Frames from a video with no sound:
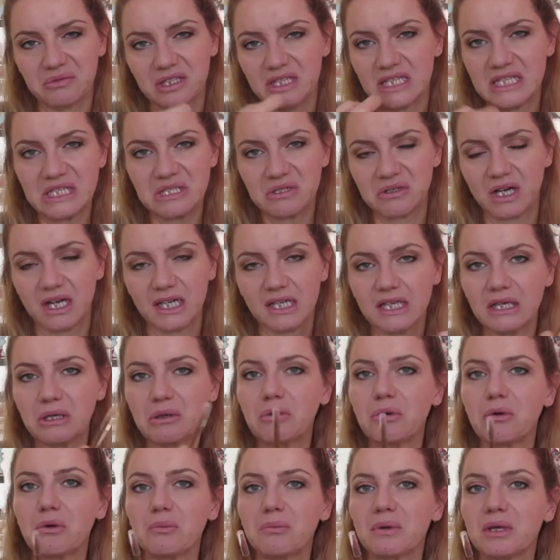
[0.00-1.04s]
utilizzo anche
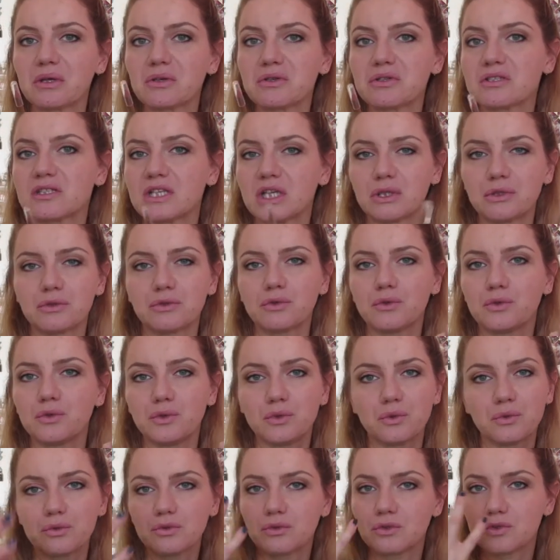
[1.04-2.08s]
come rossetto
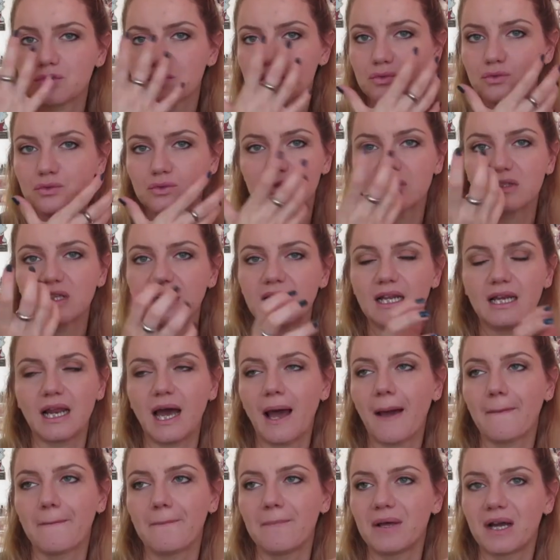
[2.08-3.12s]
nude su tutte le
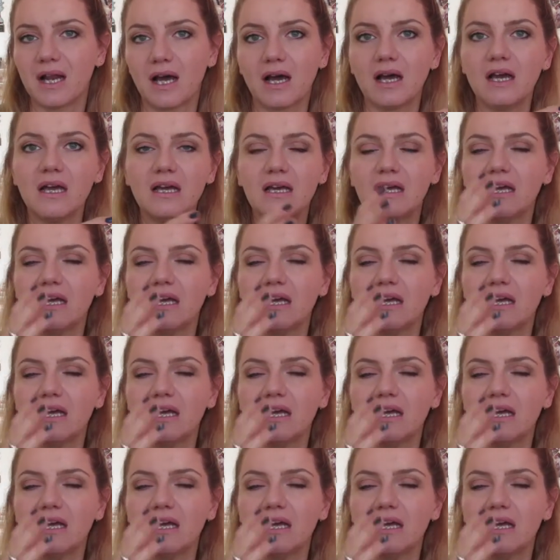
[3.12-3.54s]
labbra